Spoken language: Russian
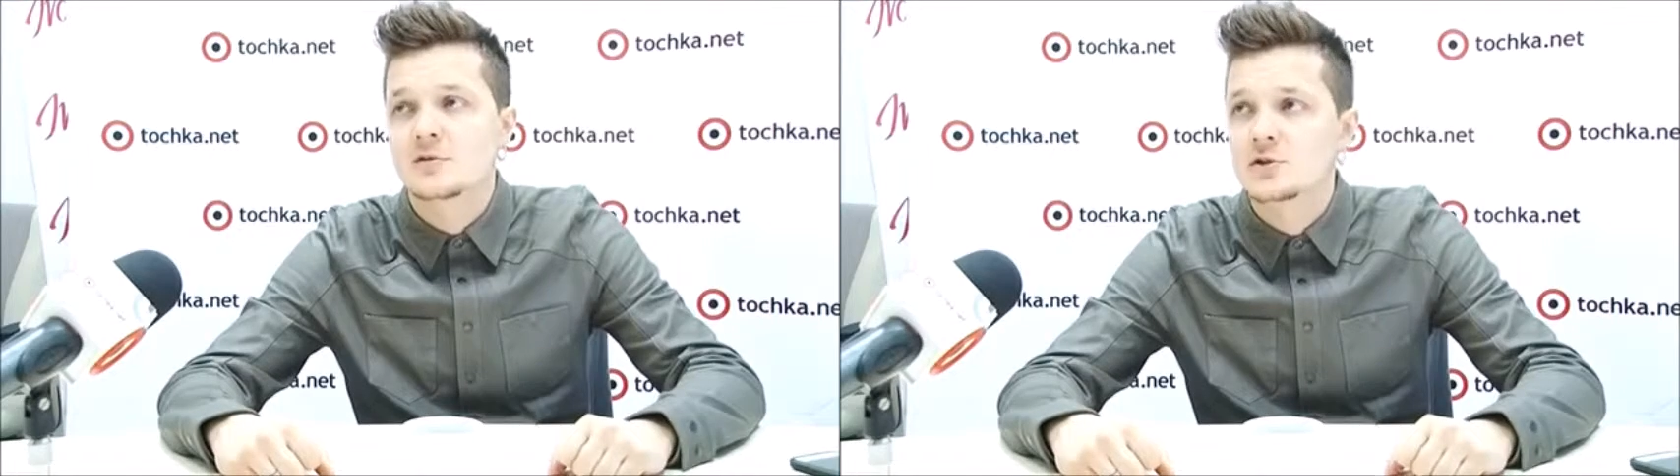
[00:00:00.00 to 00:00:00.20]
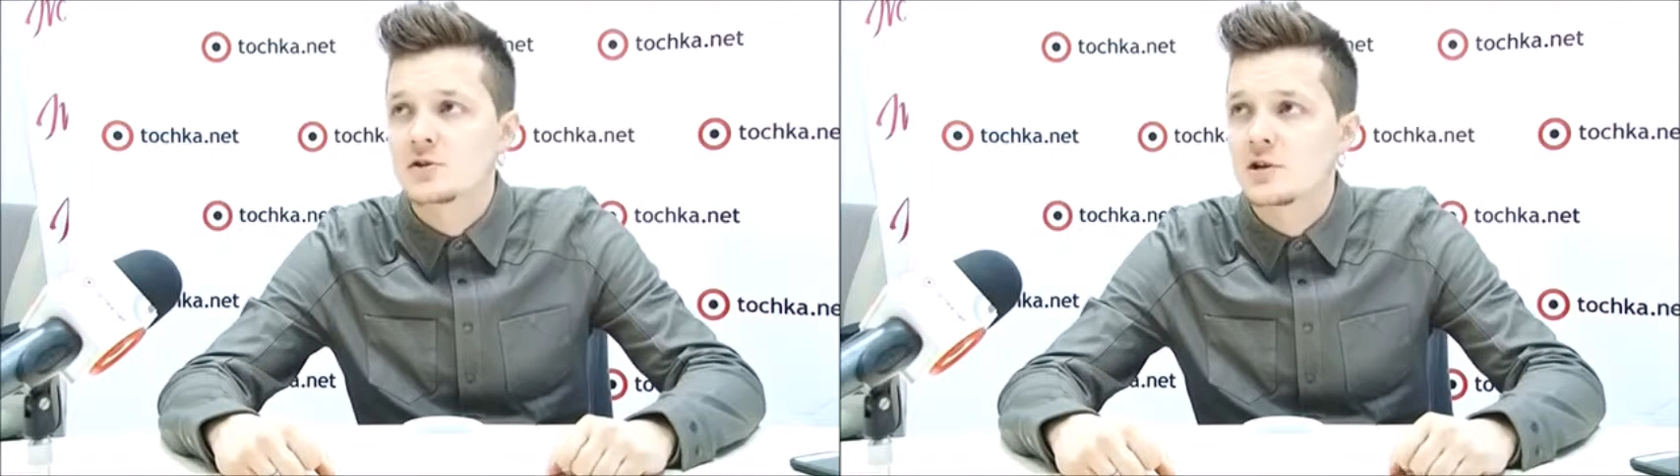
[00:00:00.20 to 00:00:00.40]

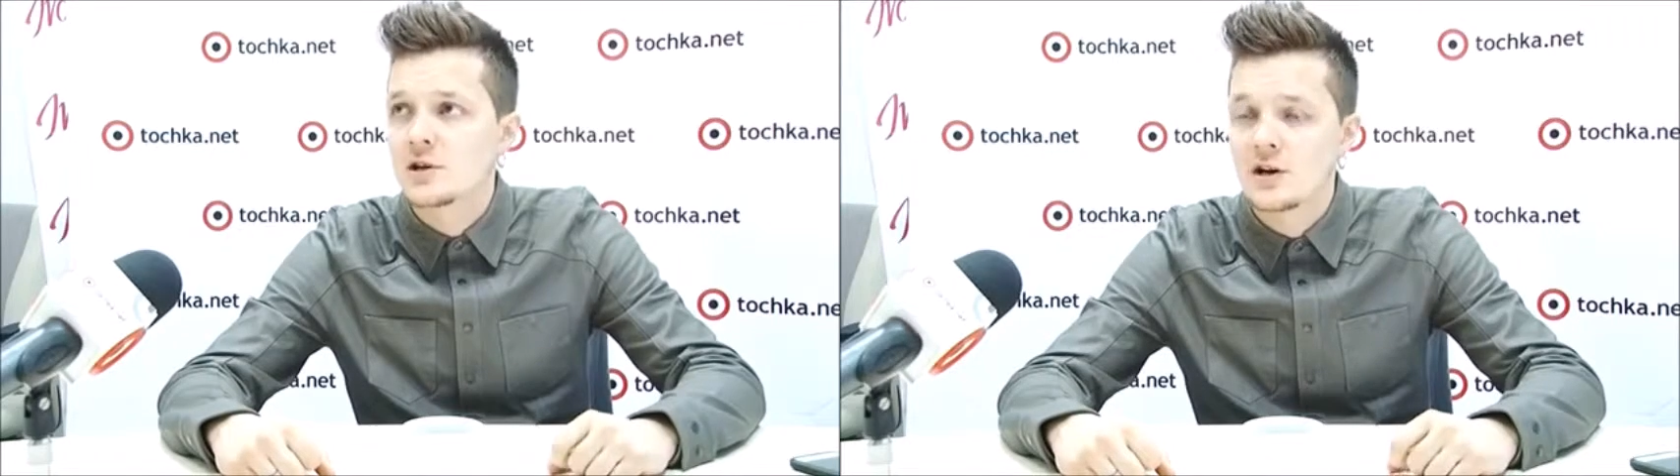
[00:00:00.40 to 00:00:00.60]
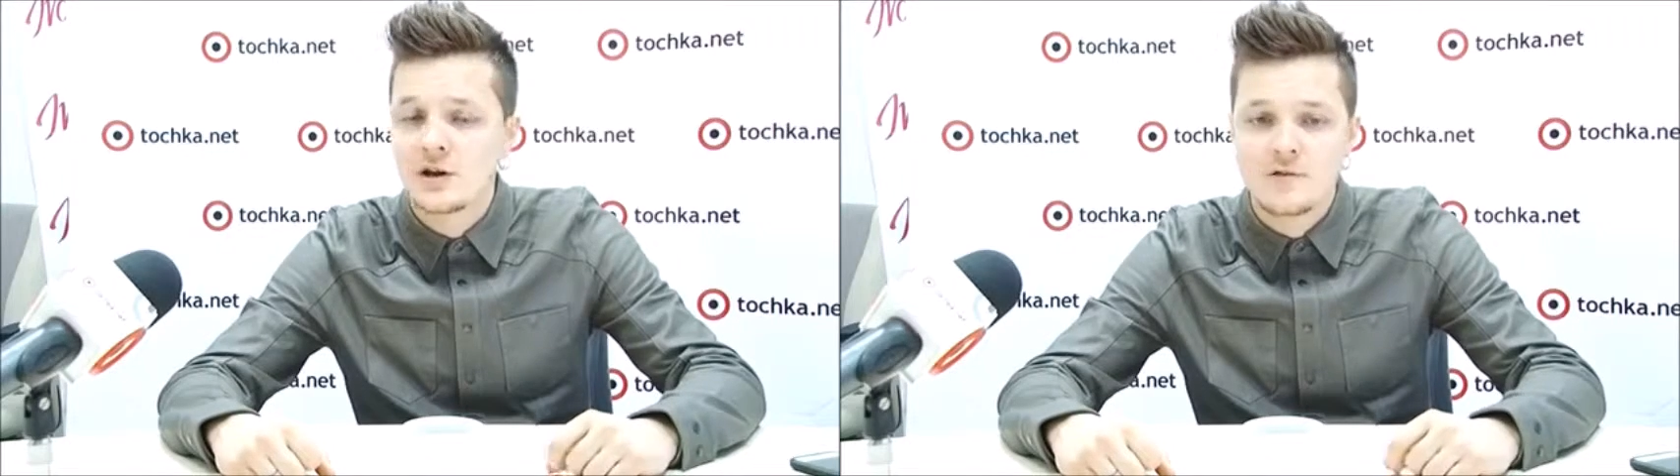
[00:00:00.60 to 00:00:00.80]
Я очень
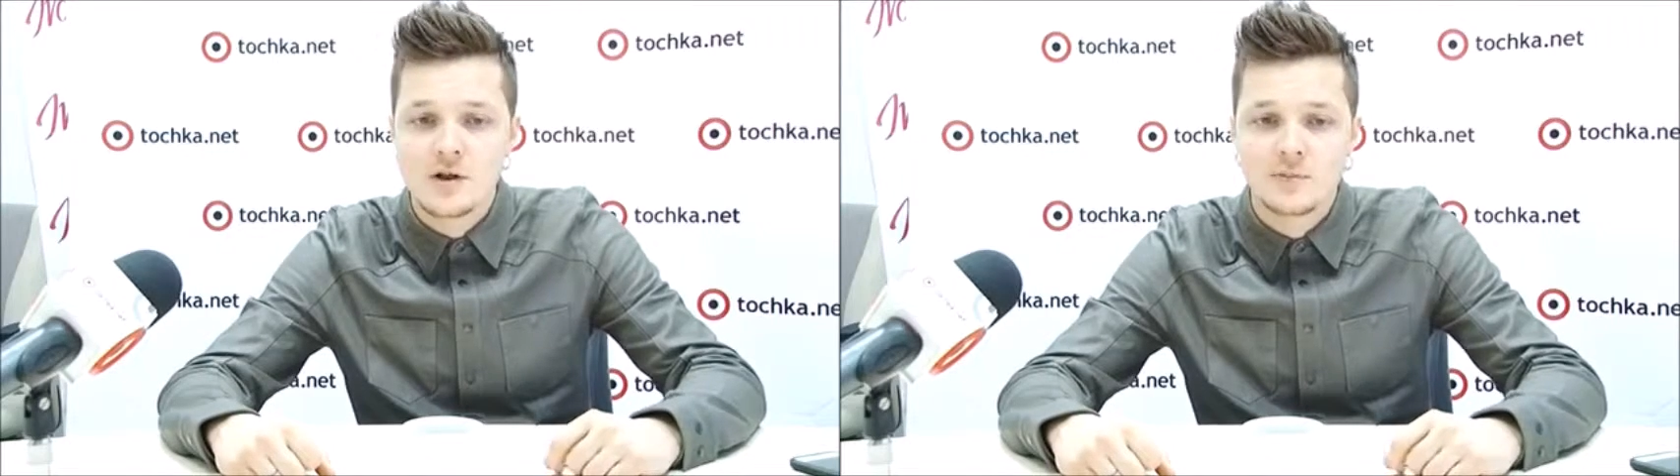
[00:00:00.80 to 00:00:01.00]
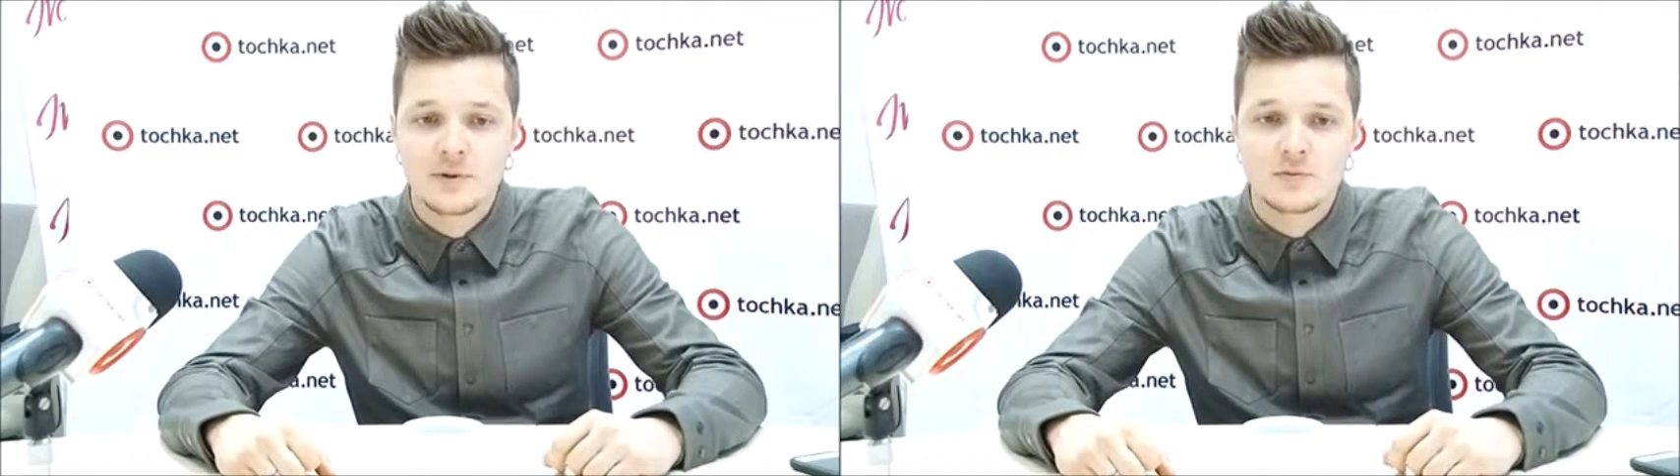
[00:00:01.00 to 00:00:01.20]
сильно
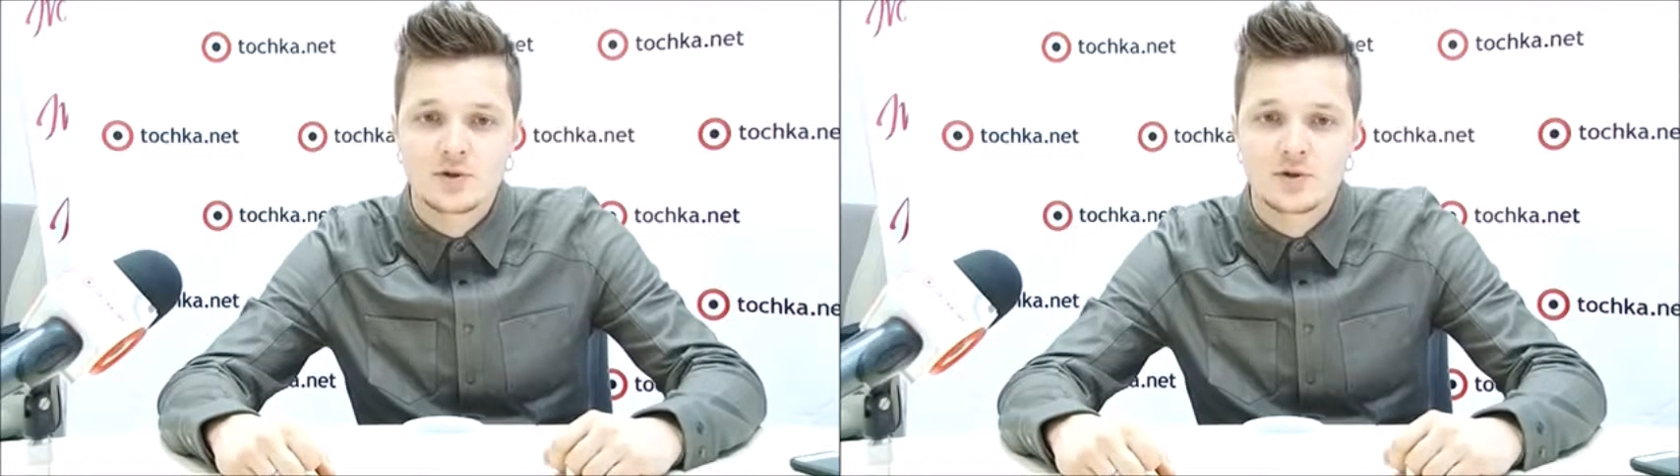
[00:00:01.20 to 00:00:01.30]
горевал, потому